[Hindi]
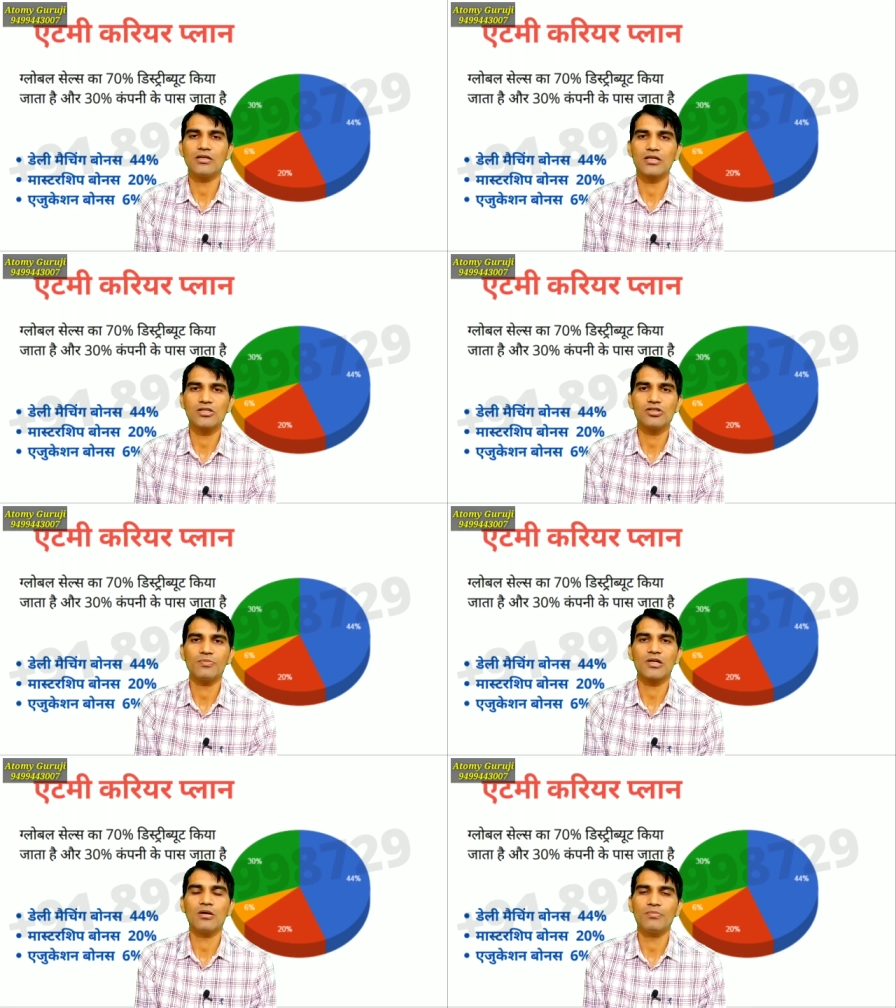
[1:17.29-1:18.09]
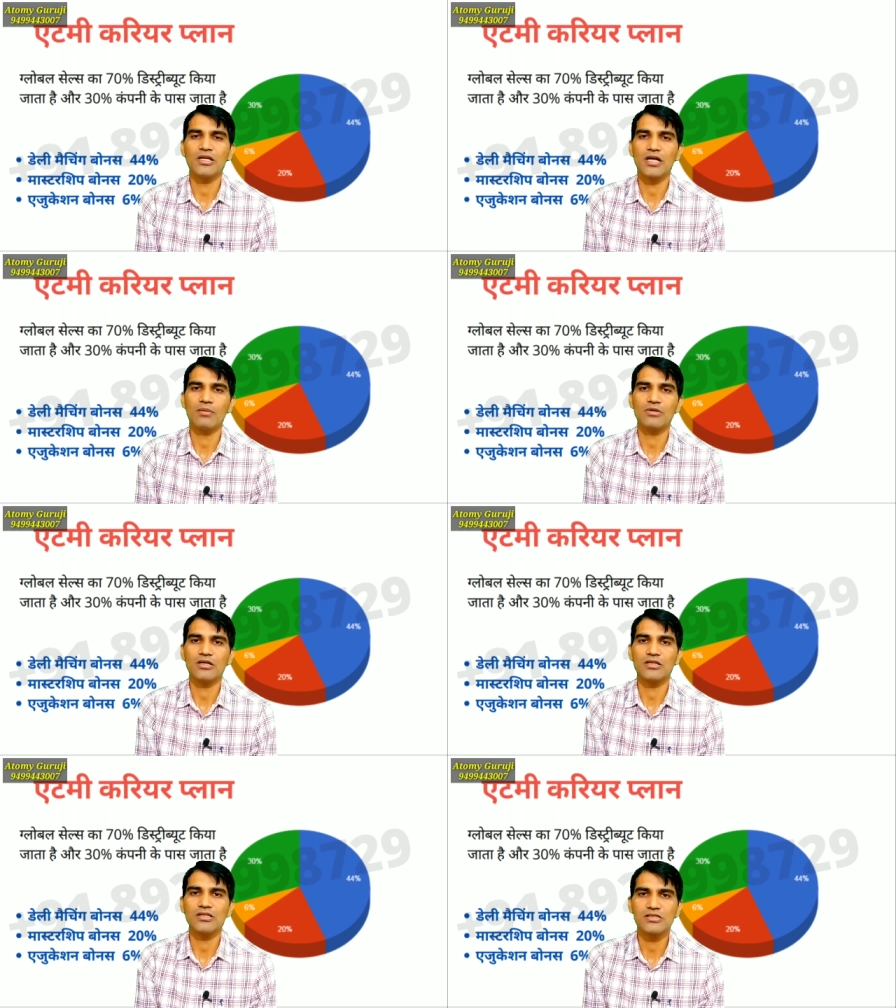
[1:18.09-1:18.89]
रेशियो पर कंपनी काम
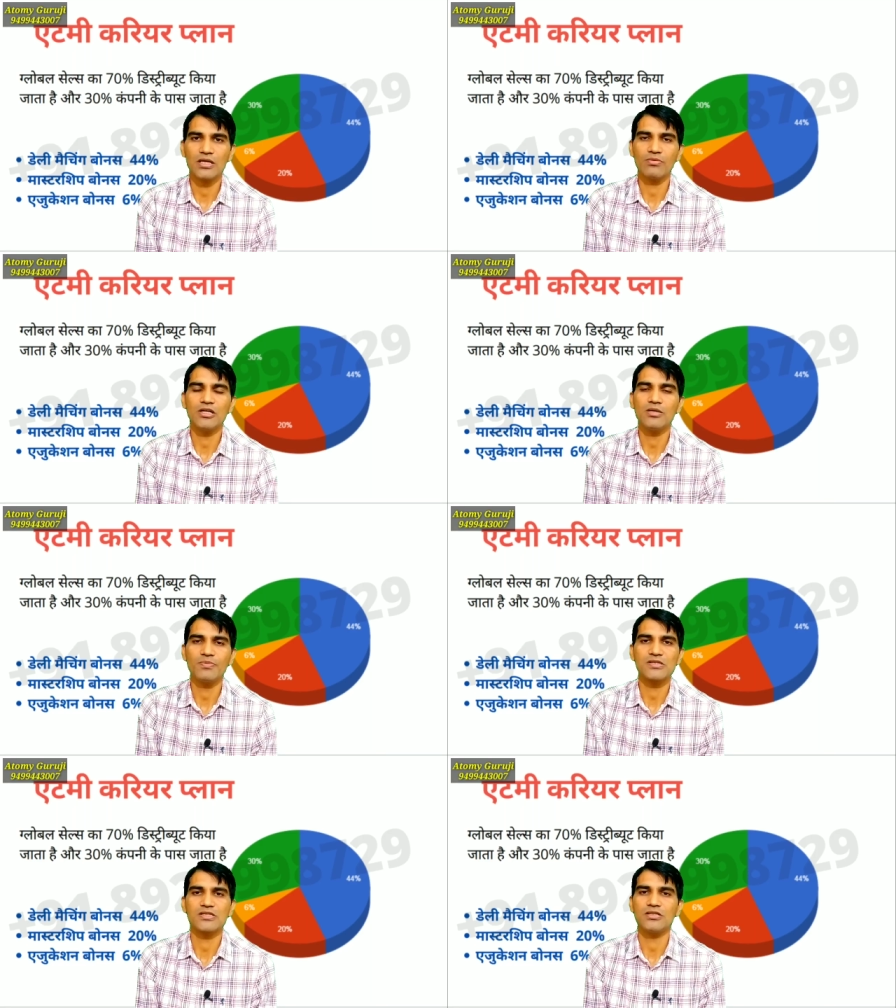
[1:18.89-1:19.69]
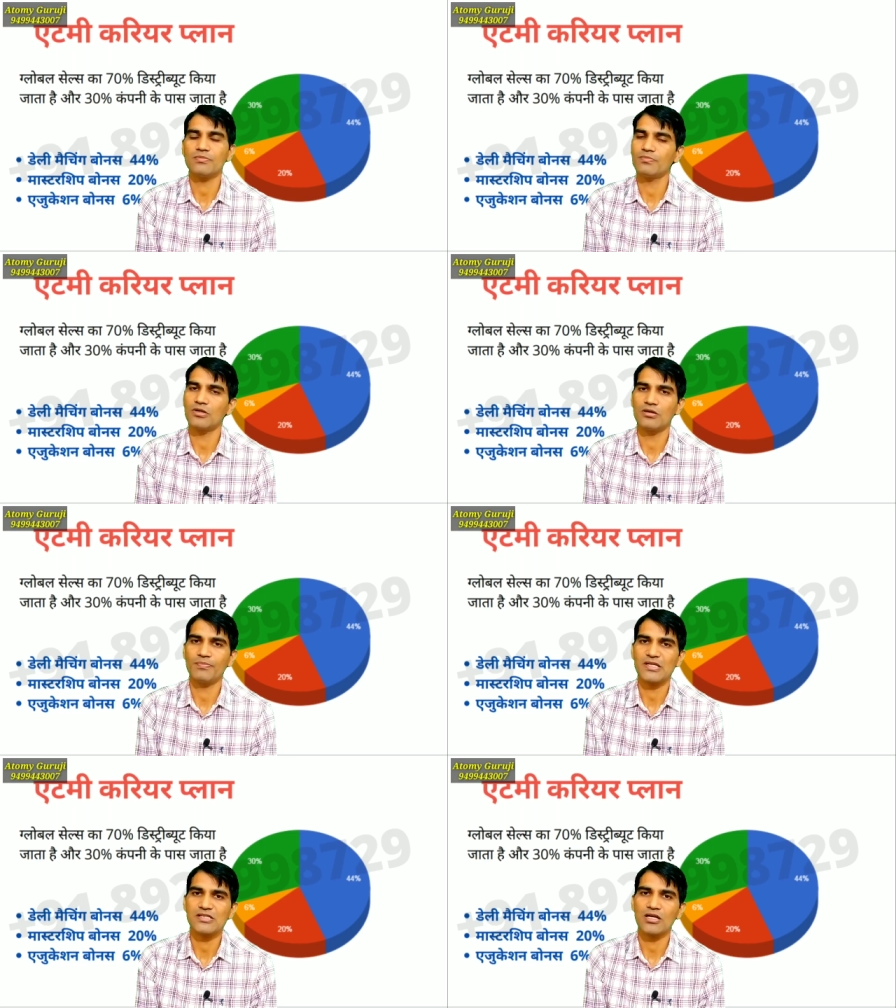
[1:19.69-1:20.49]
करती है सेवेंटी परसेंट
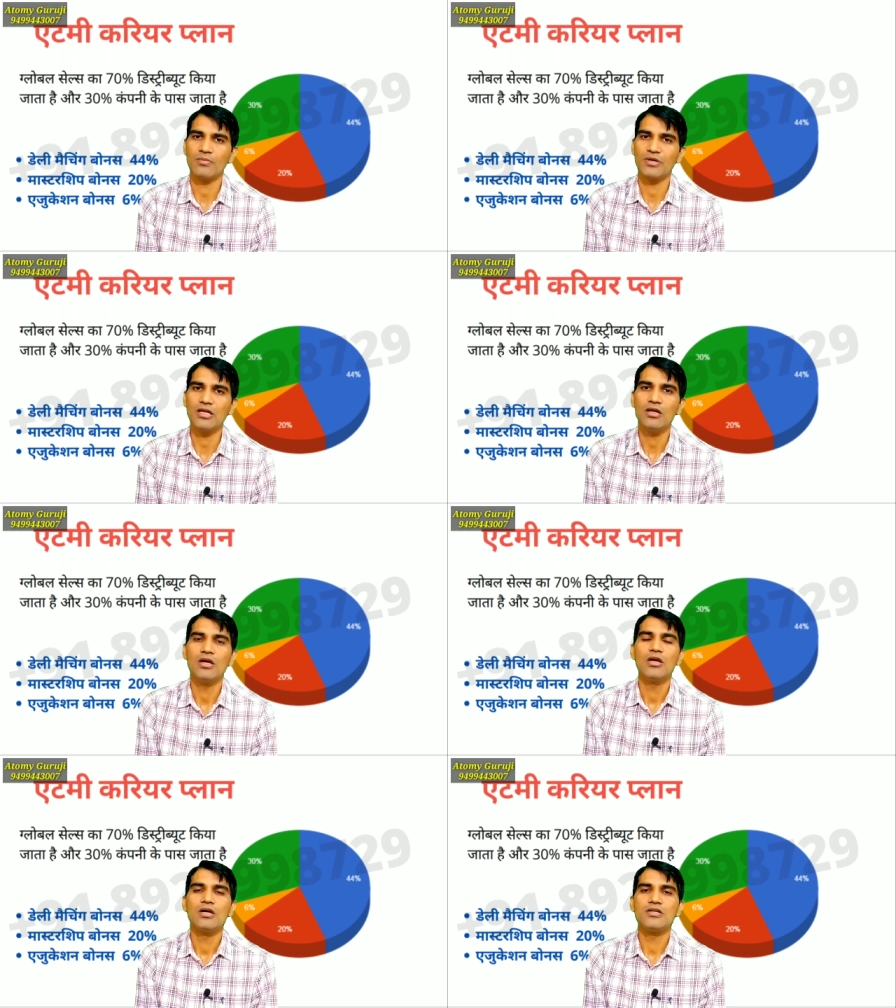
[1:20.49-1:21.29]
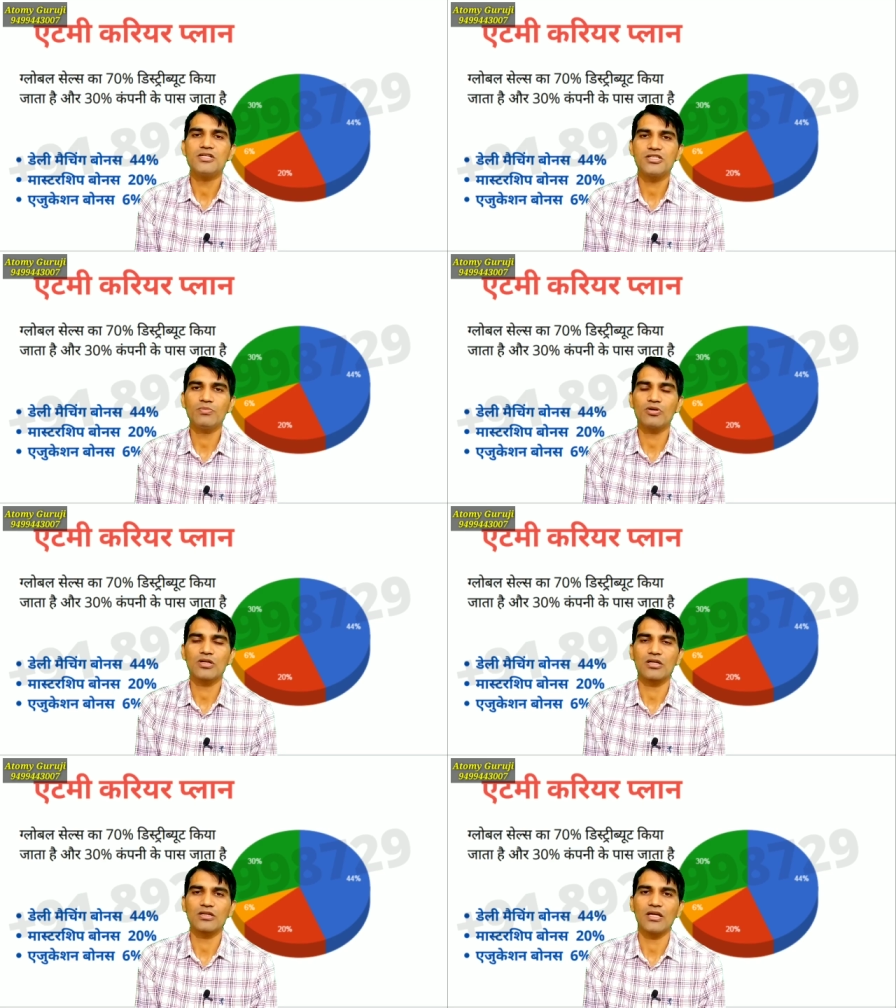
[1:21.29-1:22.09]
पैसा कंपनी डिस्ट्रीब्यूट
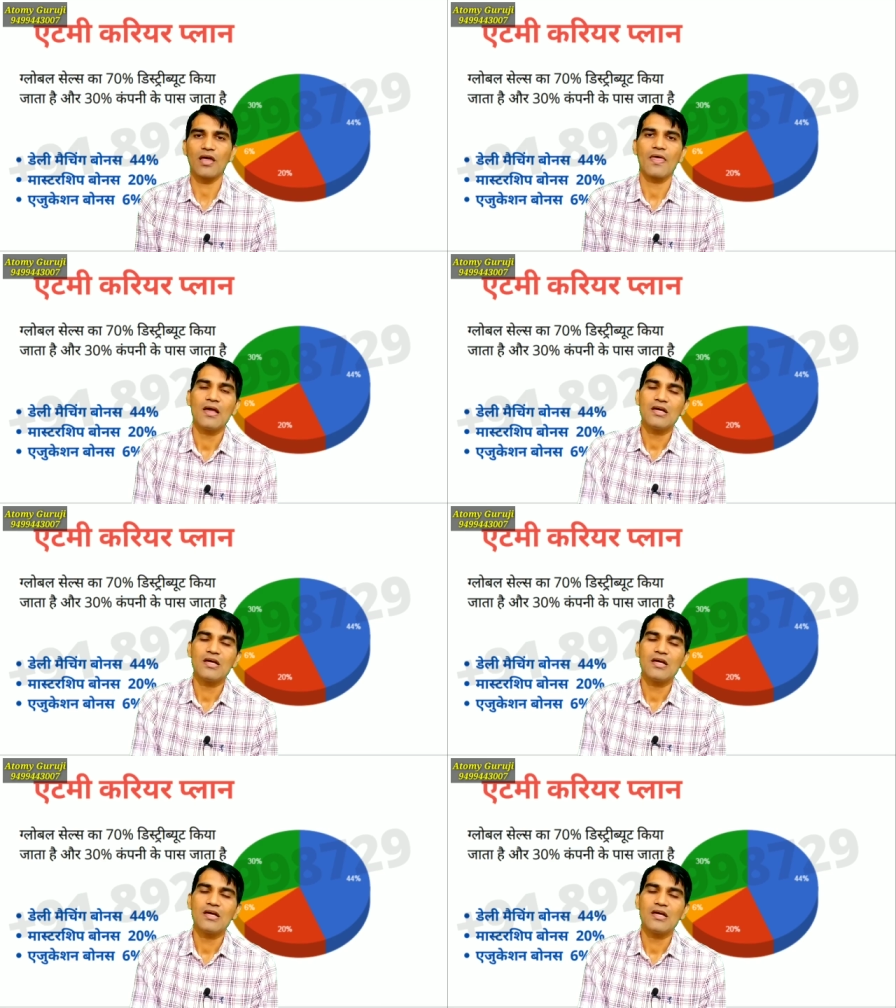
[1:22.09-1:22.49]
करती है